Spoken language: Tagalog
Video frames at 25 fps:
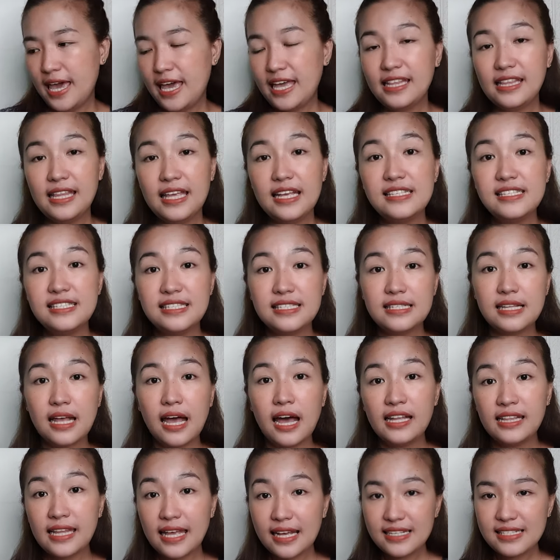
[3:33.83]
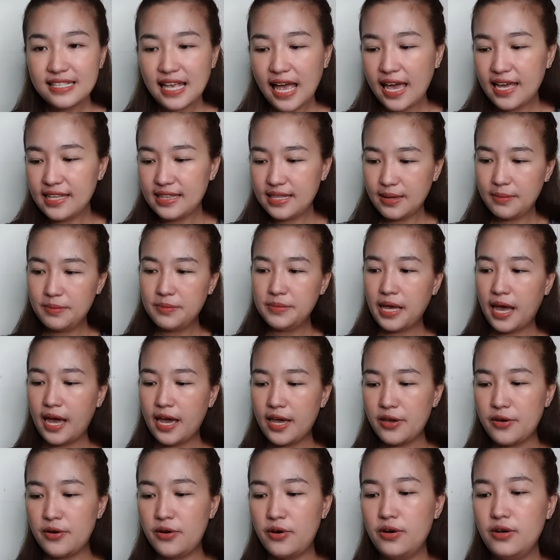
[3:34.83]
And then, uh, next item
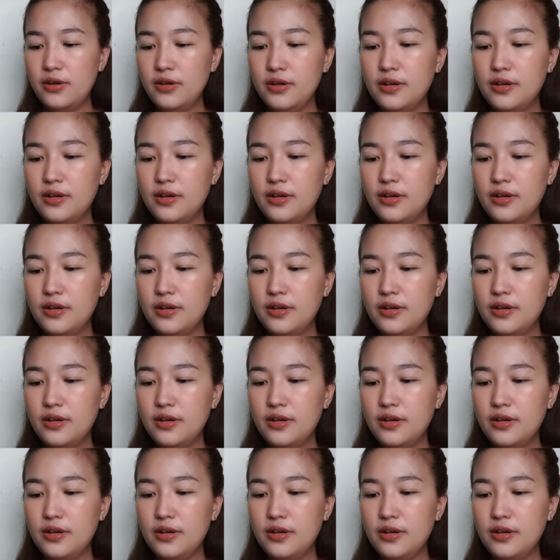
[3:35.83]
tayo.